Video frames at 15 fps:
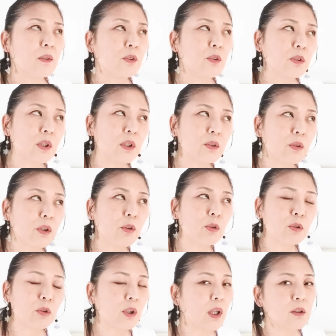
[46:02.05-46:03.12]
そしてそれを
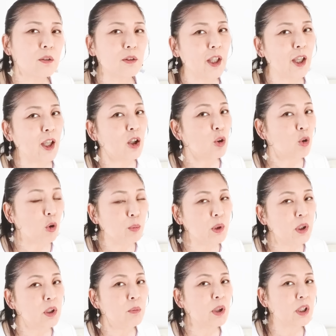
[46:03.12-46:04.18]
トラックで
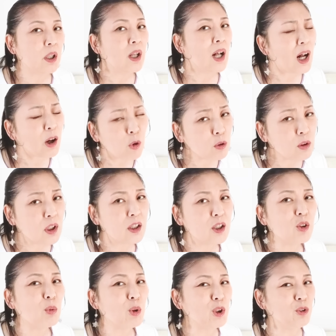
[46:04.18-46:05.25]
コンビニまで運んだ
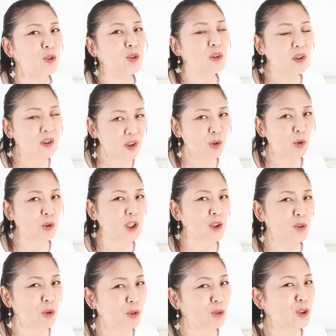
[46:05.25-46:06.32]
人もいる。午前
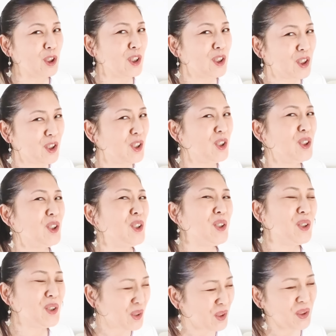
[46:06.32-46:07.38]
6時、7時。
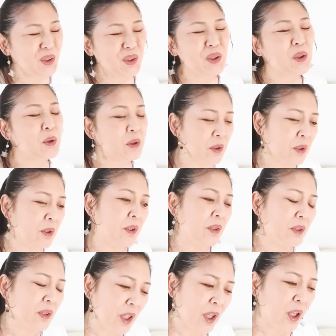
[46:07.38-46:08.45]

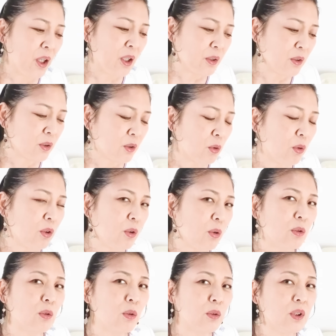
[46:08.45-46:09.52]
ねそういう
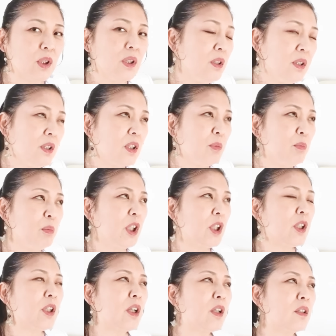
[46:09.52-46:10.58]
こと全然見
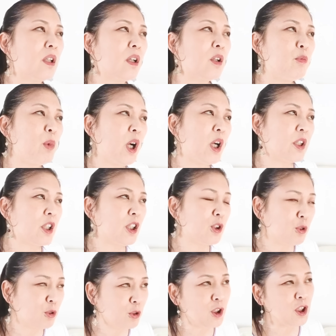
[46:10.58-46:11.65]
えてなかった。まあ、
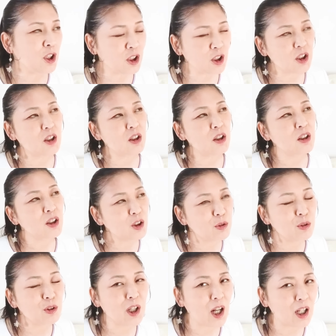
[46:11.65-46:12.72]
低い意識、
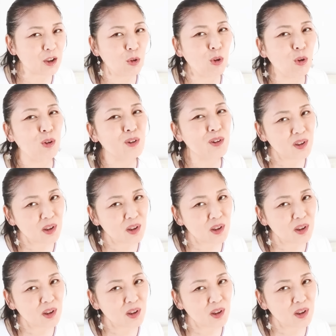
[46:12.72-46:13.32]
低い波動。